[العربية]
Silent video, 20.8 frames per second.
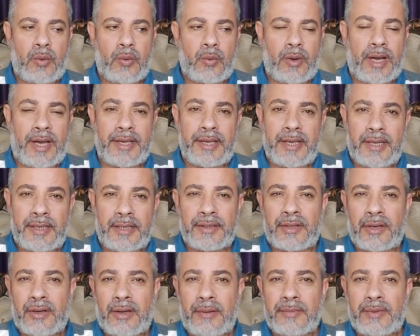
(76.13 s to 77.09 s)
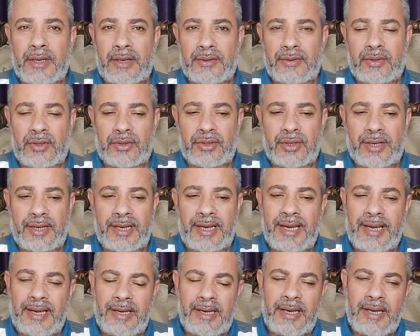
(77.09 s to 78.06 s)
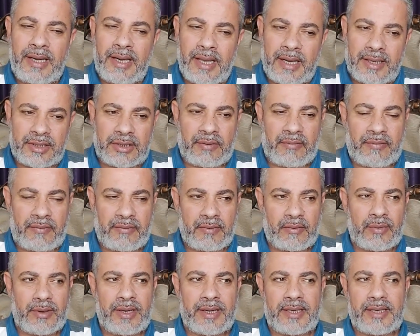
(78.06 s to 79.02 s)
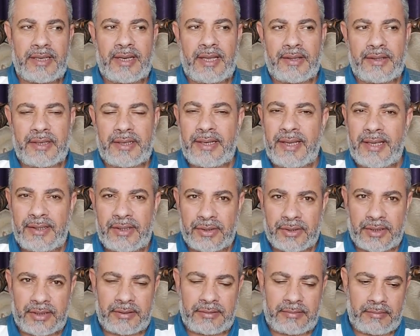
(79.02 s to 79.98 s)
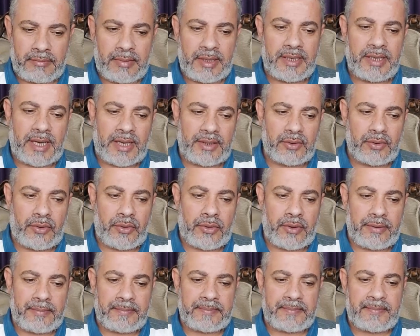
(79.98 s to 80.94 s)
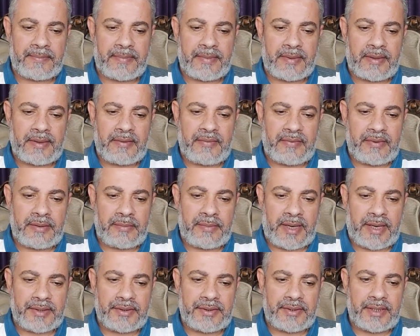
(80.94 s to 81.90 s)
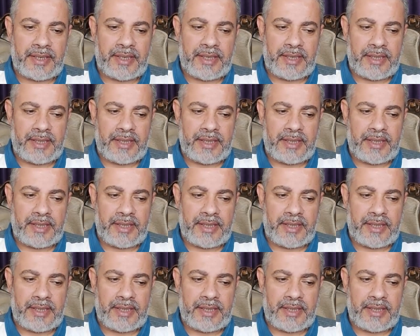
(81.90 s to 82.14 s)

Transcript: وأحيانا رقم 13 للأسف ولكن هذا نادرا ما يحدث في بعض